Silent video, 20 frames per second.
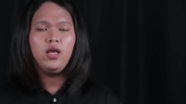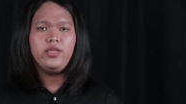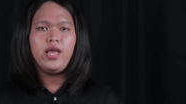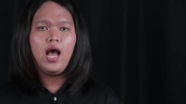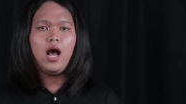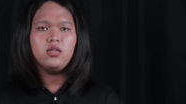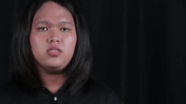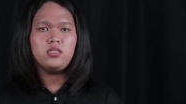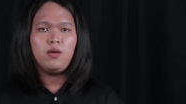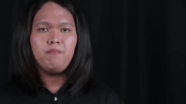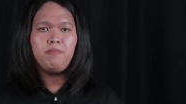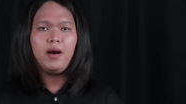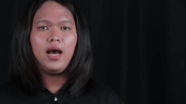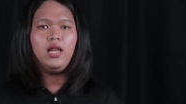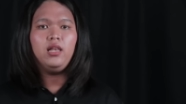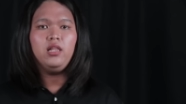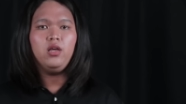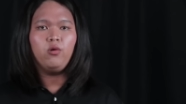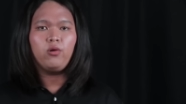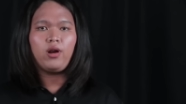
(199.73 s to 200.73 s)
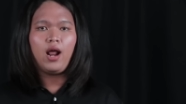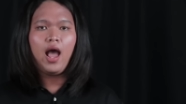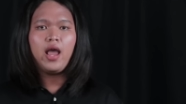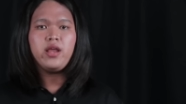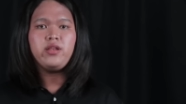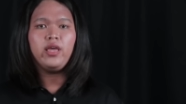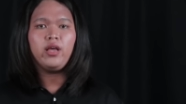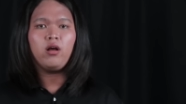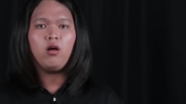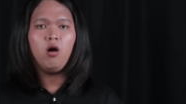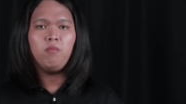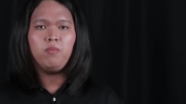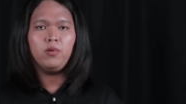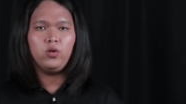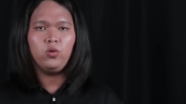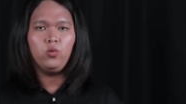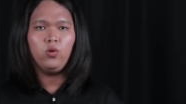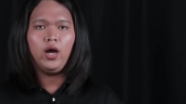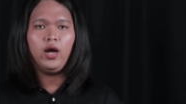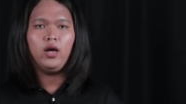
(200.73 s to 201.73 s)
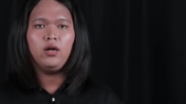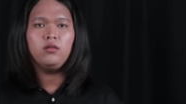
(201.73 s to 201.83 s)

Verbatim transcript: อย่างสัมพันธ์เลวร้ายในครอบครัว